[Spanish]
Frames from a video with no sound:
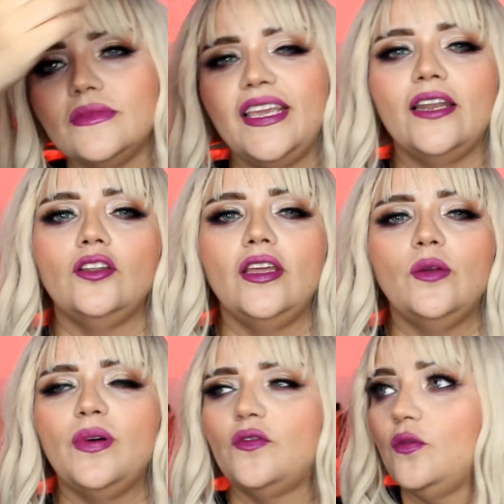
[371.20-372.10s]
¿Quién no tiene
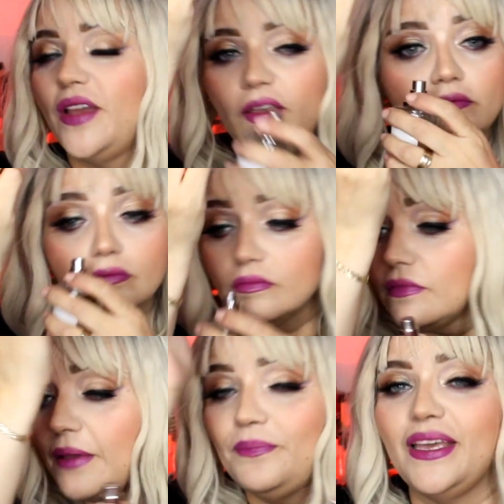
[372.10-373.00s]
un perfume y
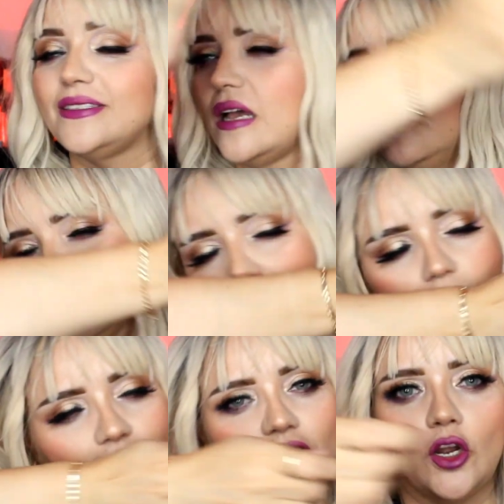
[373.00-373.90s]
empieza?
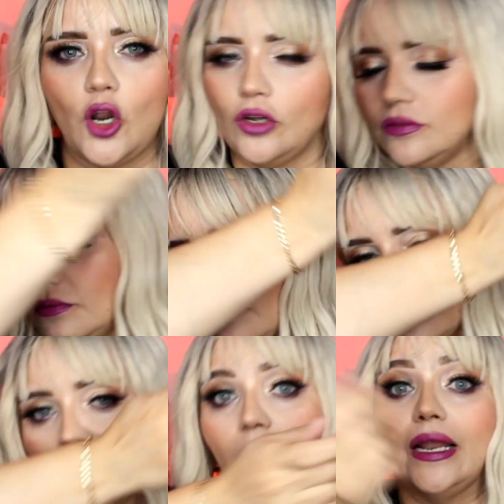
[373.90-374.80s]
¿Sí o no?
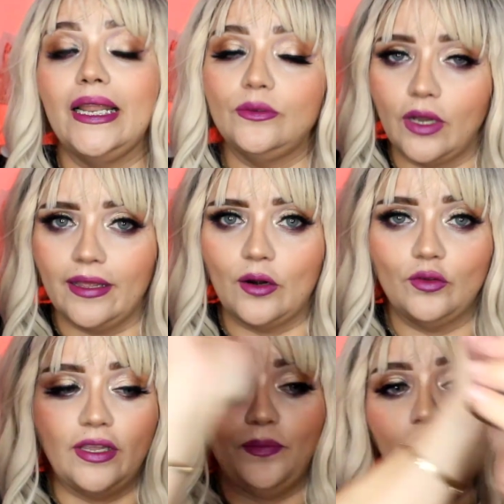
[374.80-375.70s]
Les voy a dar
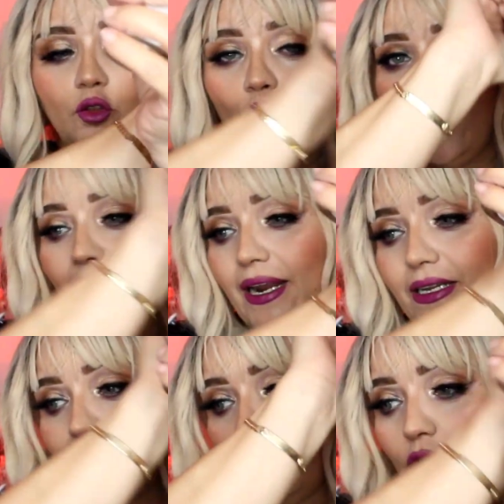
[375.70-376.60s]
un tip, nunca hagan
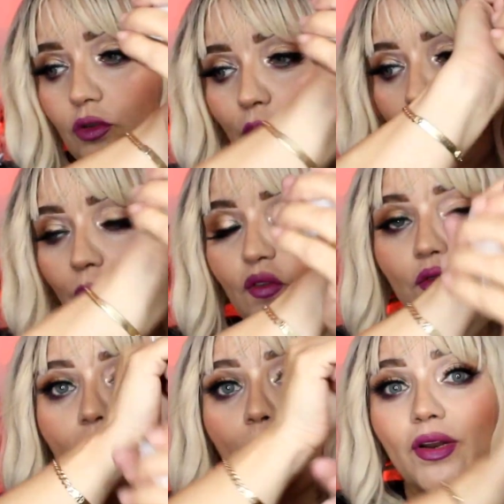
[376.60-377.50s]
esto cuando se pongan un
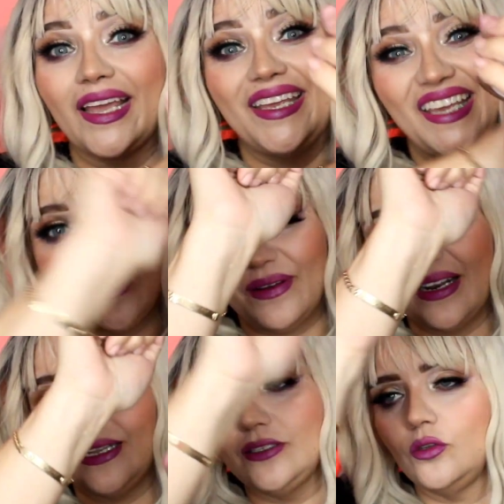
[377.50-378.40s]
perfume porque quiebran las